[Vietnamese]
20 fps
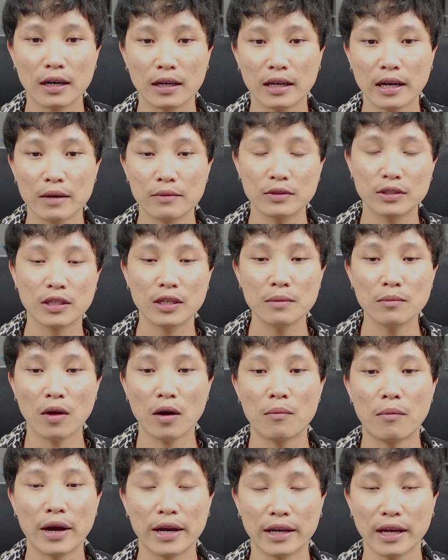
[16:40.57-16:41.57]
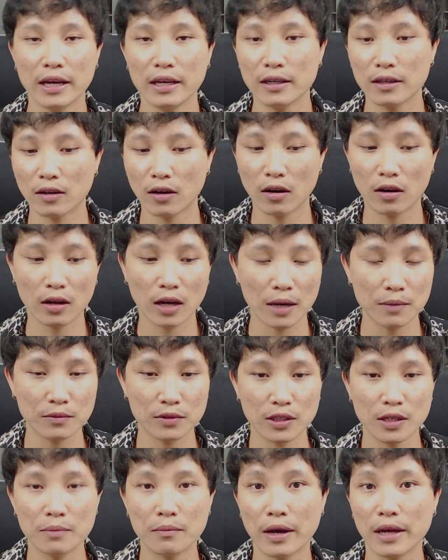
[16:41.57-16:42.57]
cam thì bỏ bởi nè được co cam
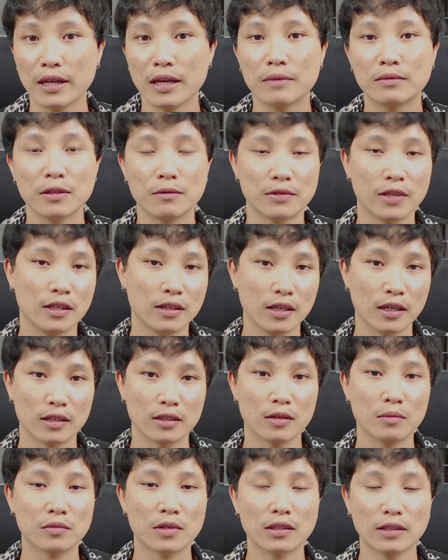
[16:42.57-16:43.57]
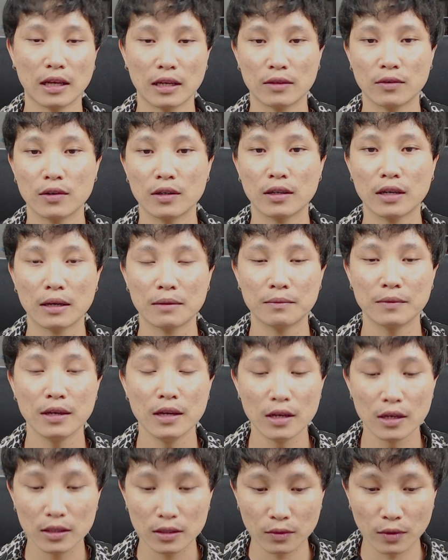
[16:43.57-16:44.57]
thì mining xịn tiệt nhóm tôi tại thôi cam
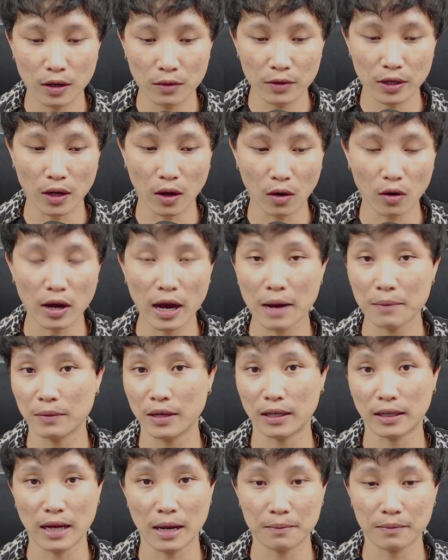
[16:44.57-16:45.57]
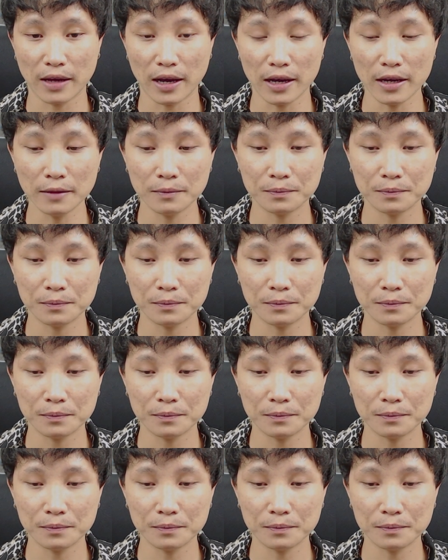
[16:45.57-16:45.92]
thôi video update tam đấy